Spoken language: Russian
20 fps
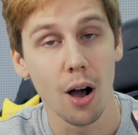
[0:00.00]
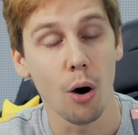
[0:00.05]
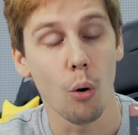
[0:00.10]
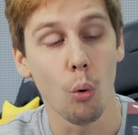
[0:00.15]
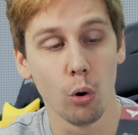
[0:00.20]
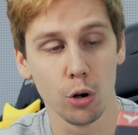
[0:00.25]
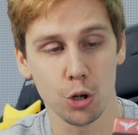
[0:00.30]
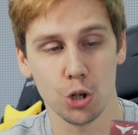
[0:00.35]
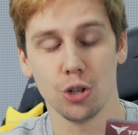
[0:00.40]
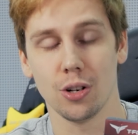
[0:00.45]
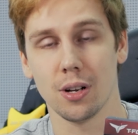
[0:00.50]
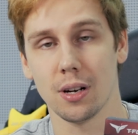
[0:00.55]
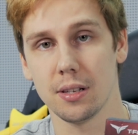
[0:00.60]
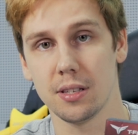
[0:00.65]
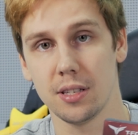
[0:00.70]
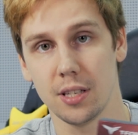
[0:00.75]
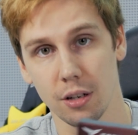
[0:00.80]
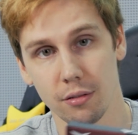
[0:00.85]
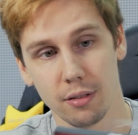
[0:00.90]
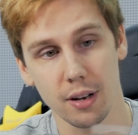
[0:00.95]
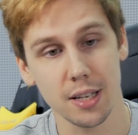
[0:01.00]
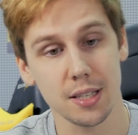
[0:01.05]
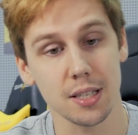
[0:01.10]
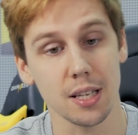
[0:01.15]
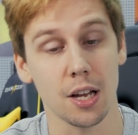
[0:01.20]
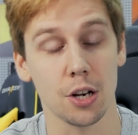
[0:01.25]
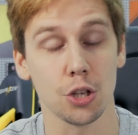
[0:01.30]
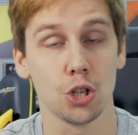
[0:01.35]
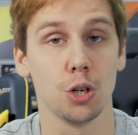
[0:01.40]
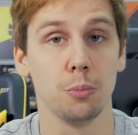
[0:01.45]
Очень красивая, с
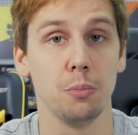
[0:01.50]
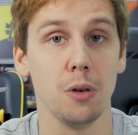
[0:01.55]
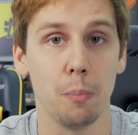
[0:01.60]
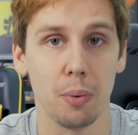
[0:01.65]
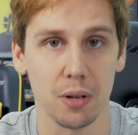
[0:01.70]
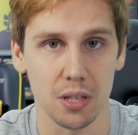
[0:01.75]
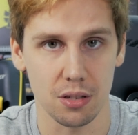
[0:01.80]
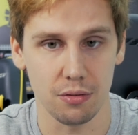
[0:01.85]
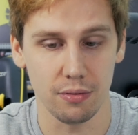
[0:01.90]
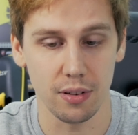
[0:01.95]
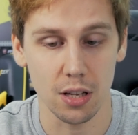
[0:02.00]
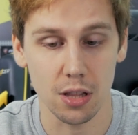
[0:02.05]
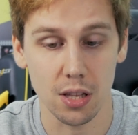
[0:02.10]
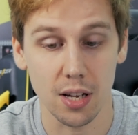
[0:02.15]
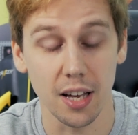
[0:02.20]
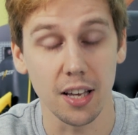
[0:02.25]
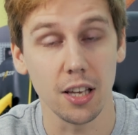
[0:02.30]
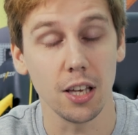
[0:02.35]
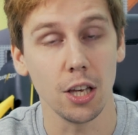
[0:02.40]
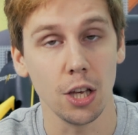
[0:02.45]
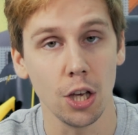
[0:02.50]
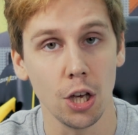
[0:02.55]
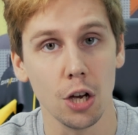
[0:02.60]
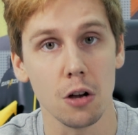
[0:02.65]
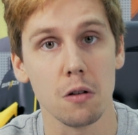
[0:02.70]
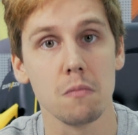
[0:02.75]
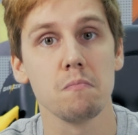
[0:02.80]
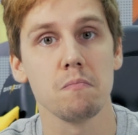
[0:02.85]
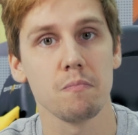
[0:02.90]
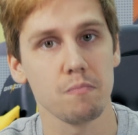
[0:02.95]
RGB подсветкой
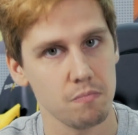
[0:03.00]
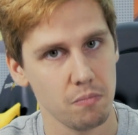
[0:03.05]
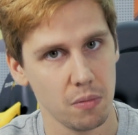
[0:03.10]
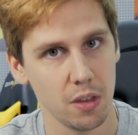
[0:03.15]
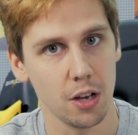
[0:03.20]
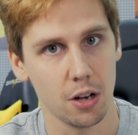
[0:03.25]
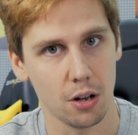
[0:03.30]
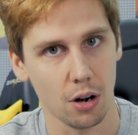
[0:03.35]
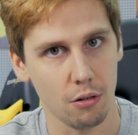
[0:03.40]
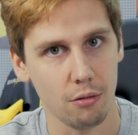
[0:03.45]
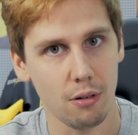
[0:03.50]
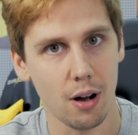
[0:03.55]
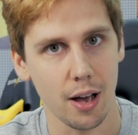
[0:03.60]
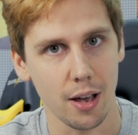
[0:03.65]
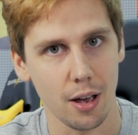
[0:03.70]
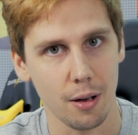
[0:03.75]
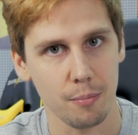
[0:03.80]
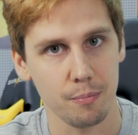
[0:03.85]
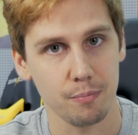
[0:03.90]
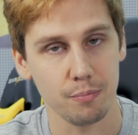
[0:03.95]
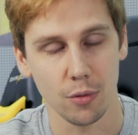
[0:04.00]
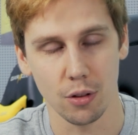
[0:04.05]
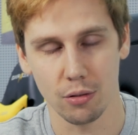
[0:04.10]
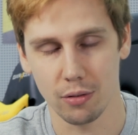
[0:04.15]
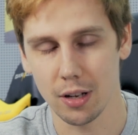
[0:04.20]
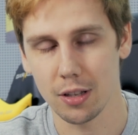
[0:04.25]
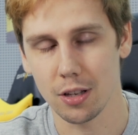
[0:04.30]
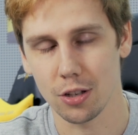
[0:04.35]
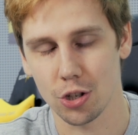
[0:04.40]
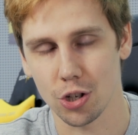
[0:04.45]
и игровая.
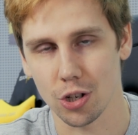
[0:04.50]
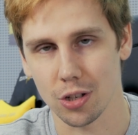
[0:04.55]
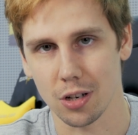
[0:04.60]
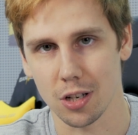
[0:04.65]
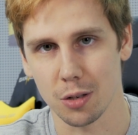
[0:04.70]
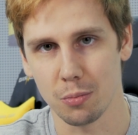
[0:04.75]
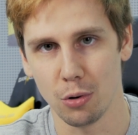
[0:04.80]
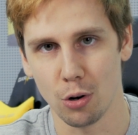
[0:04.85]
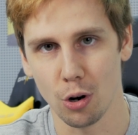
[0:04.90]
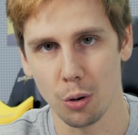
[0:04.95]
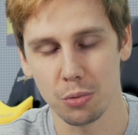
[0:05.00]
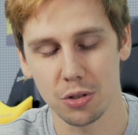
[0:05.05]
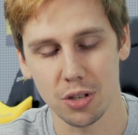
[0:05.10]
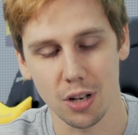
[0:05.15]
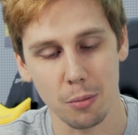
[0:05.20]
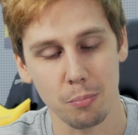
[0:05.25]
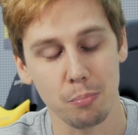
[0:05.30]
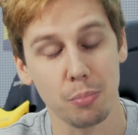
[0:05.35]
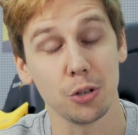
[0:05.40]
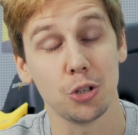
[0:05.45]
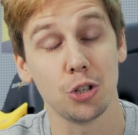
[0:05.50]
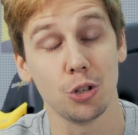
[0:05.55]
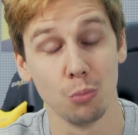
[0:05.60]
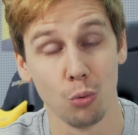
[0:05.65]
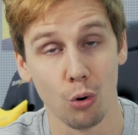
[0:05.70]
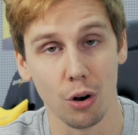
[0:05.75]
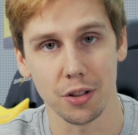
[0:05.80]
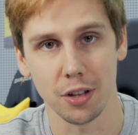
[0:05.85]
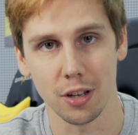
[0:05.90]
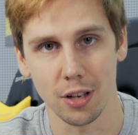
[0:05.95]
Давайте сейчас разберемся,
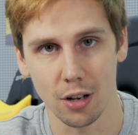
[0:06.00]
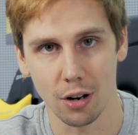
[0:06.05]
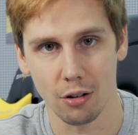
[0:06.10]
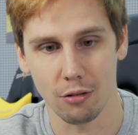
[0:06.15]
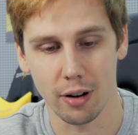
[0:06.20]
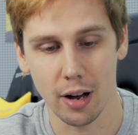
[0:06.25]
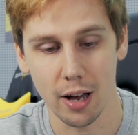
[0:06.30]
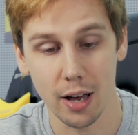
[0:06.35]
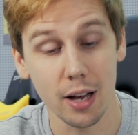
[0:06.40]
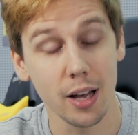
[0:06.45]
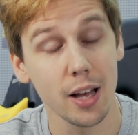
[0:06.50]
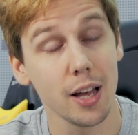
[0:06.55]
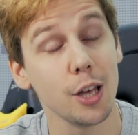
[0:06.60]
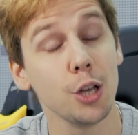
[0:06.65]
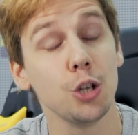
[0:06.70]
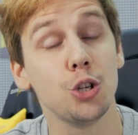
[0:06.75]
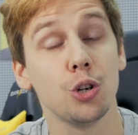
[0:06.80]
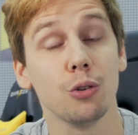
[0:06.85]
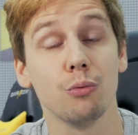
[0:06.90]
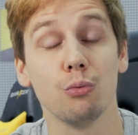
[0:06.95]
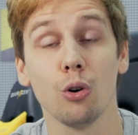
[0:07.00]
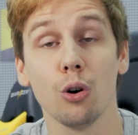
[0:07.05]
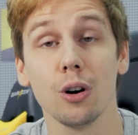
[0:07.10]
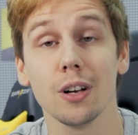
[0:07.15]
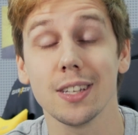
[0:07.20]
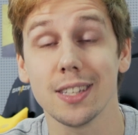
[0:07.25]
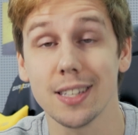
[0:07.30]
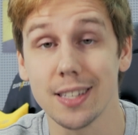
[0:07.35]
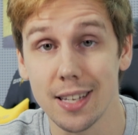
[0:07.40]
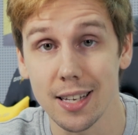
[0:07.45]
почему она игровая и чего
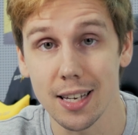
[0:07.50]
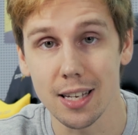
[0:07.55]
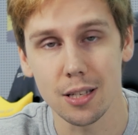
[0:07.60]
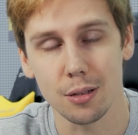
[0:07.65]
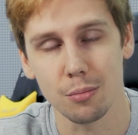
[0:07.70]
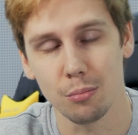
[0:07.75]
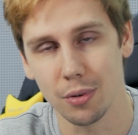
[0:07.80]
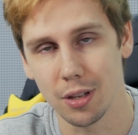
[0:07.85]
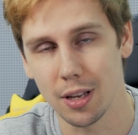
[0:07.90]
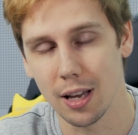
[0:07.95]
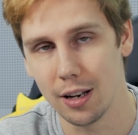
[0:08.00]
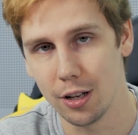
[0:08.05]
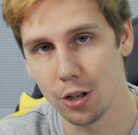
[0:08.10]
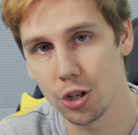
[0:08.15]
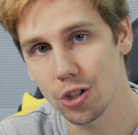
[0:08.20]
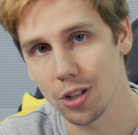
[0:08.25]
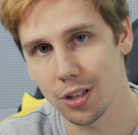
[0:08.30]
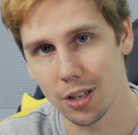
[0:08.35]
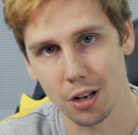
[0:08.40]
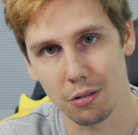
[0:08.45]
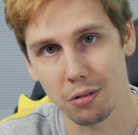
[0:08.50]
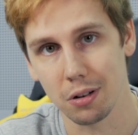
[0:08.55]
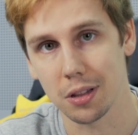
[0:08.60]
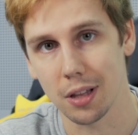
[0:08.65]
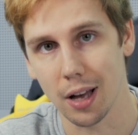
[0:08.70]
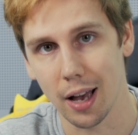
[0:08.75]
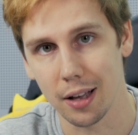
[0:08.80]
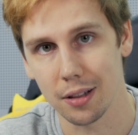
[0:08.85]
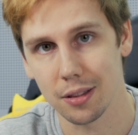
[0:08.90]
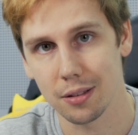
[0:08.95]
здесь мне лично не
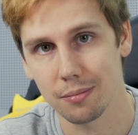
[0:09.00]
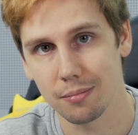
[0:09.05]
хватает.